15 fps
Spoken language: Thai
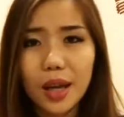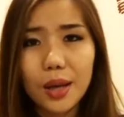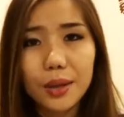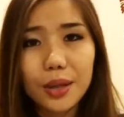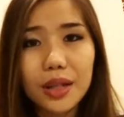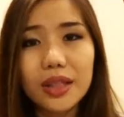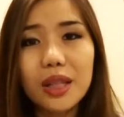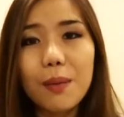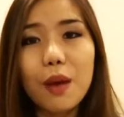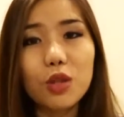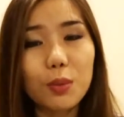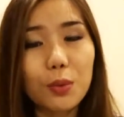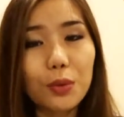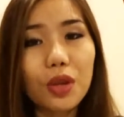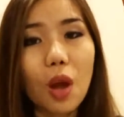เรื่องที่แพล
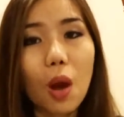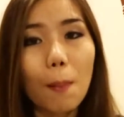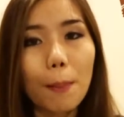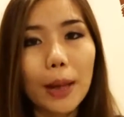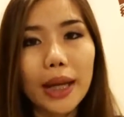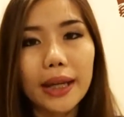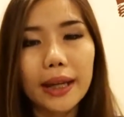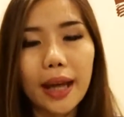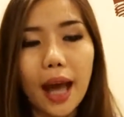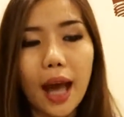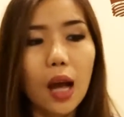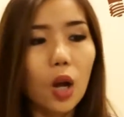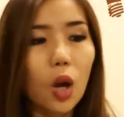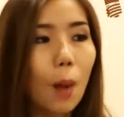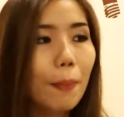จะพูดต่อไปนะคะ
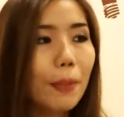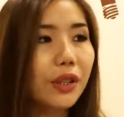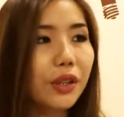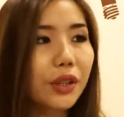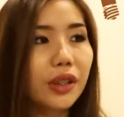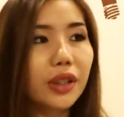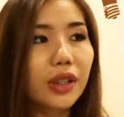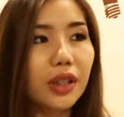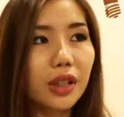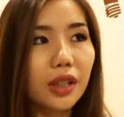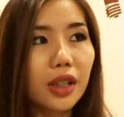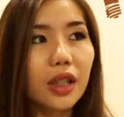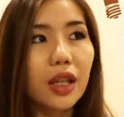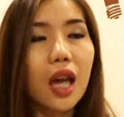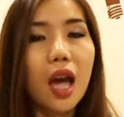ก็เป็นเรื่องที่
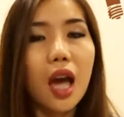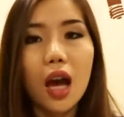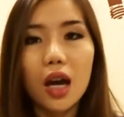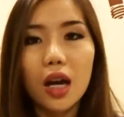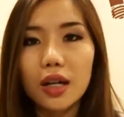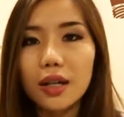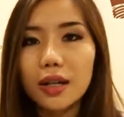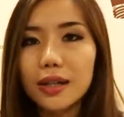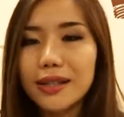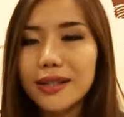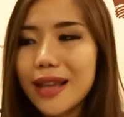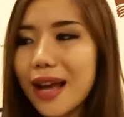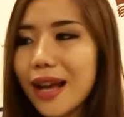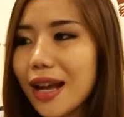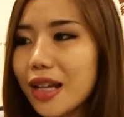
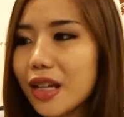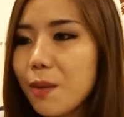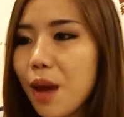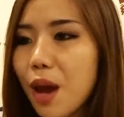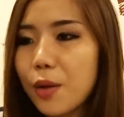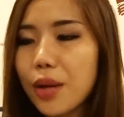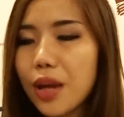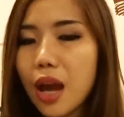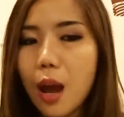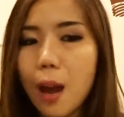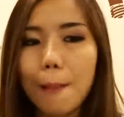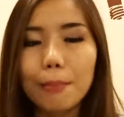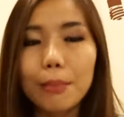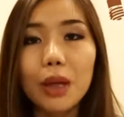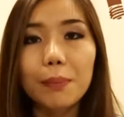จากการที่แพลเนี่ย
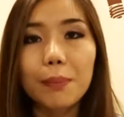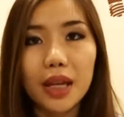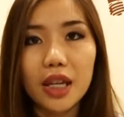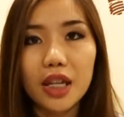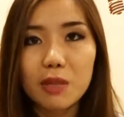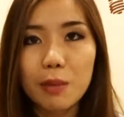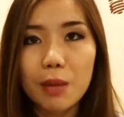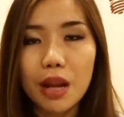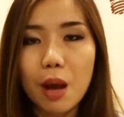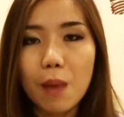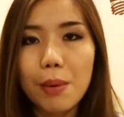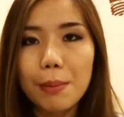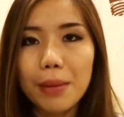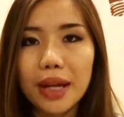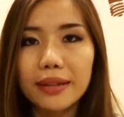เปิดเพจมาแล้ว
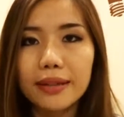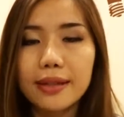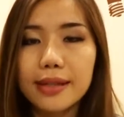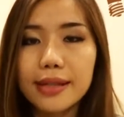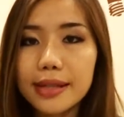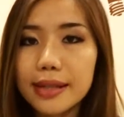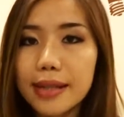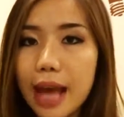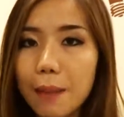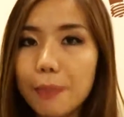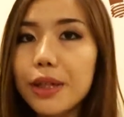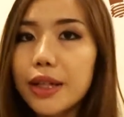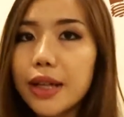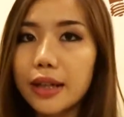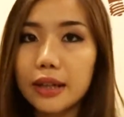ประมาณ 3
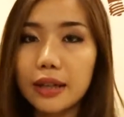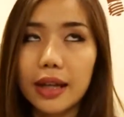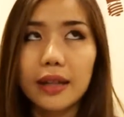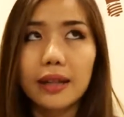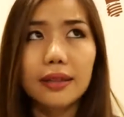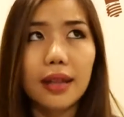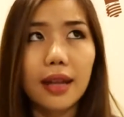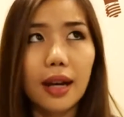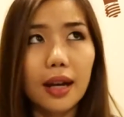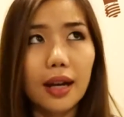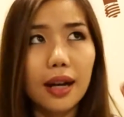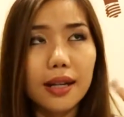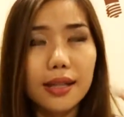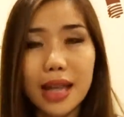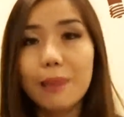เดือน
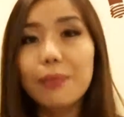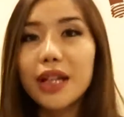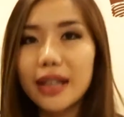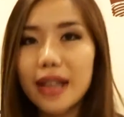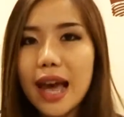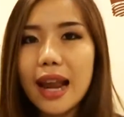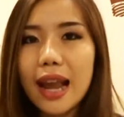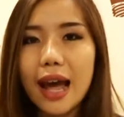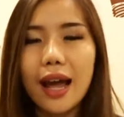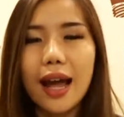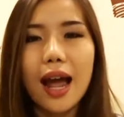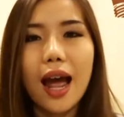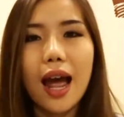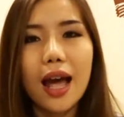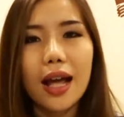สามเดือนได้ละ
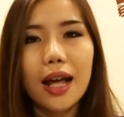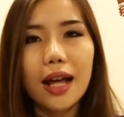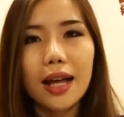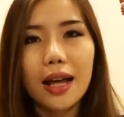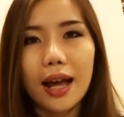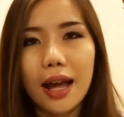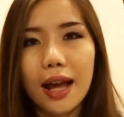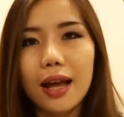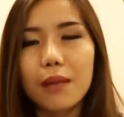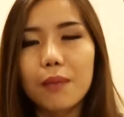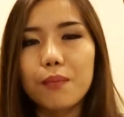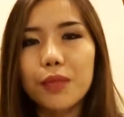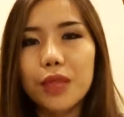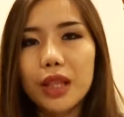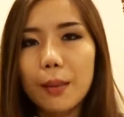อ่า
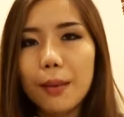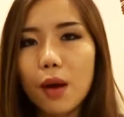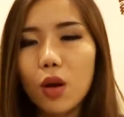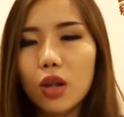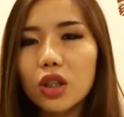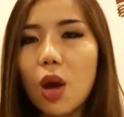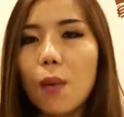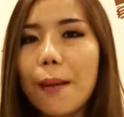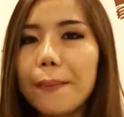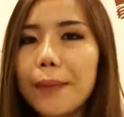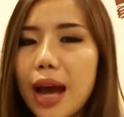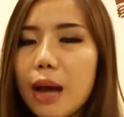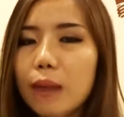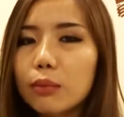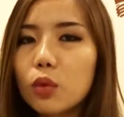แล้วแพลก็ตอบ
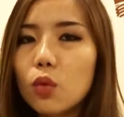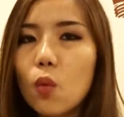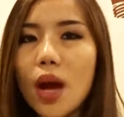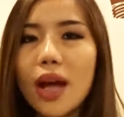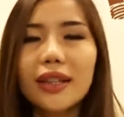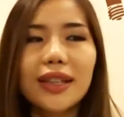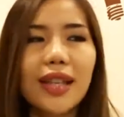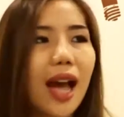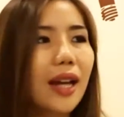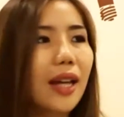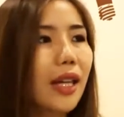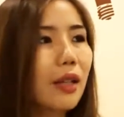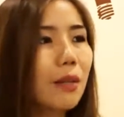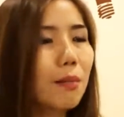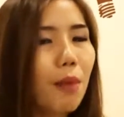คำถามทุกวันทั้ง
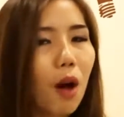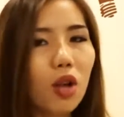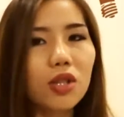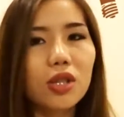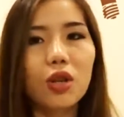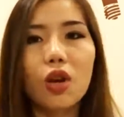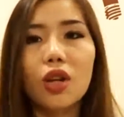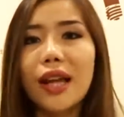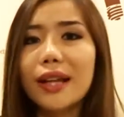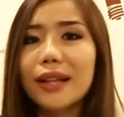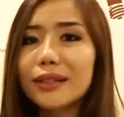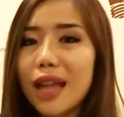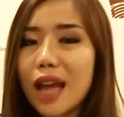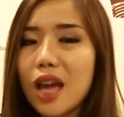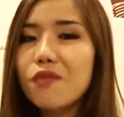inbox แล้วก็ทั้ง
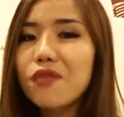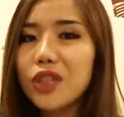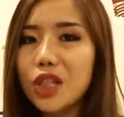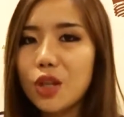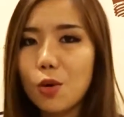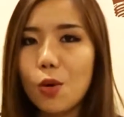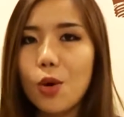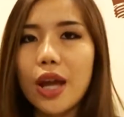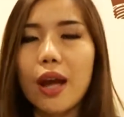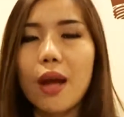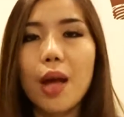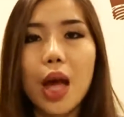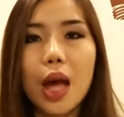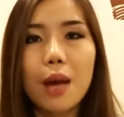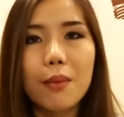ใต้วิดีโอ
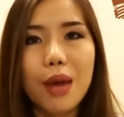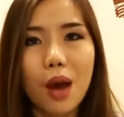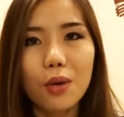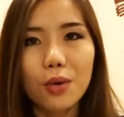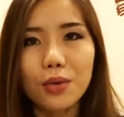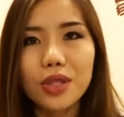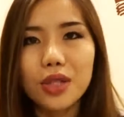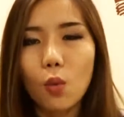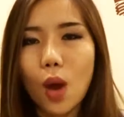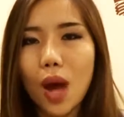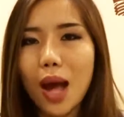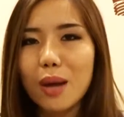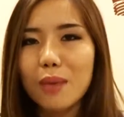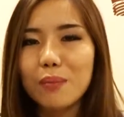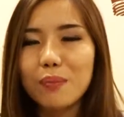แพลรู้สึกว่า